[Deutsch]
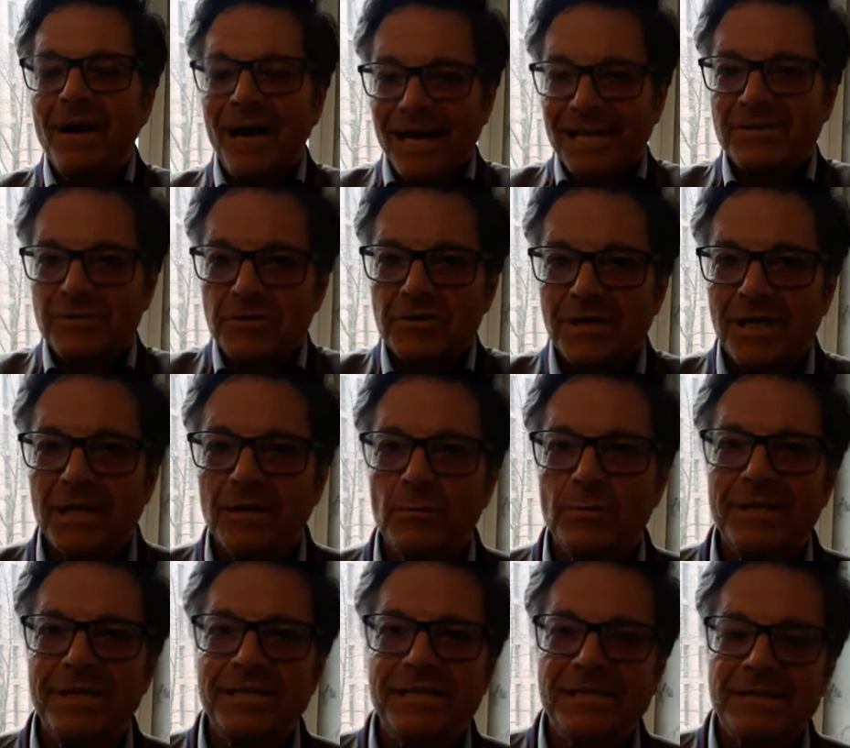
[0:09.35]
also
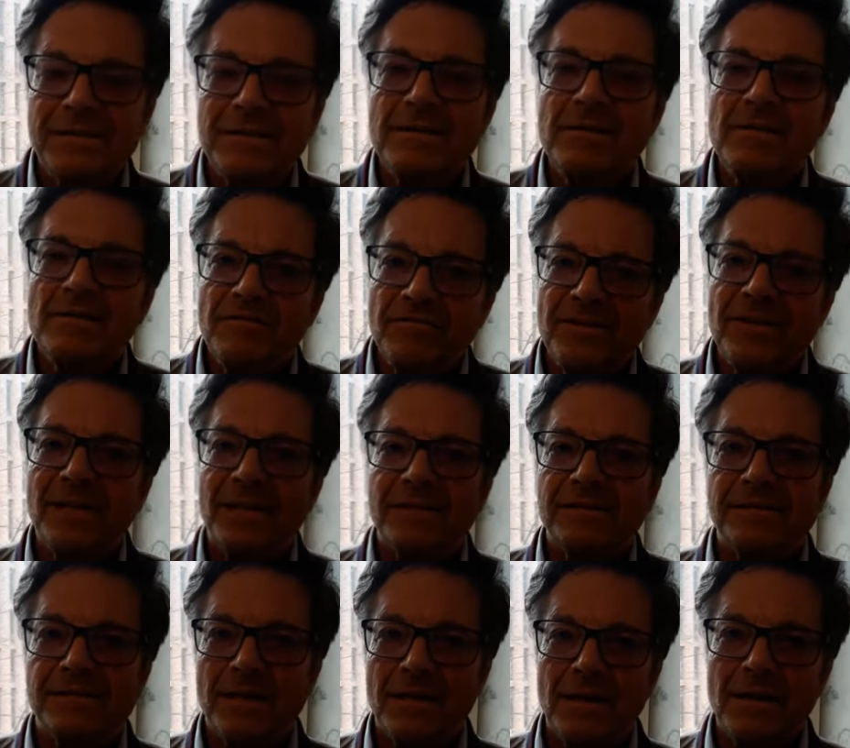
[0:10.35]
stranguliert sie
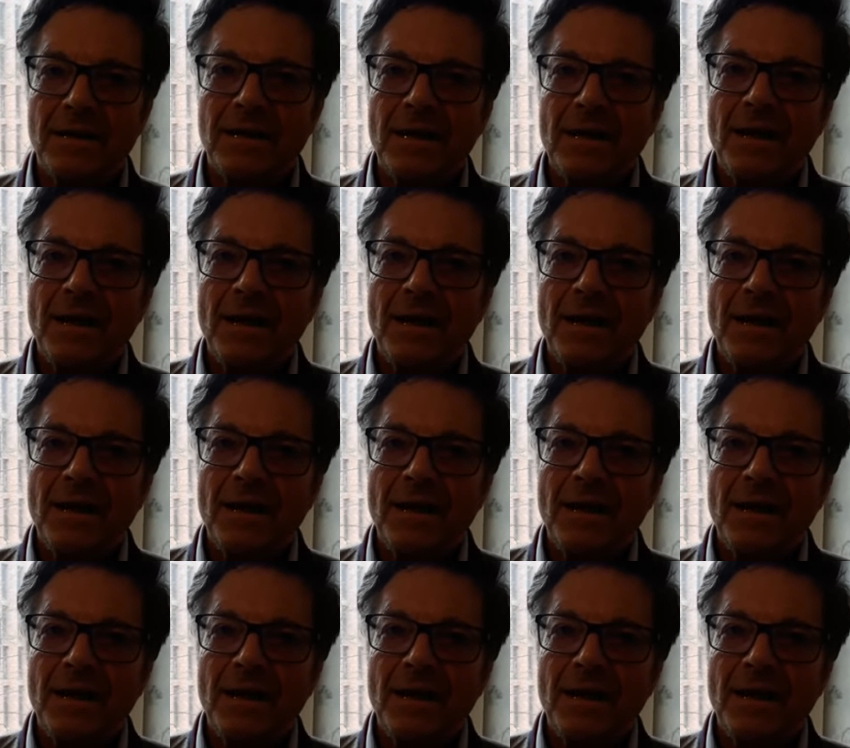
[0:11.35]
finanziell.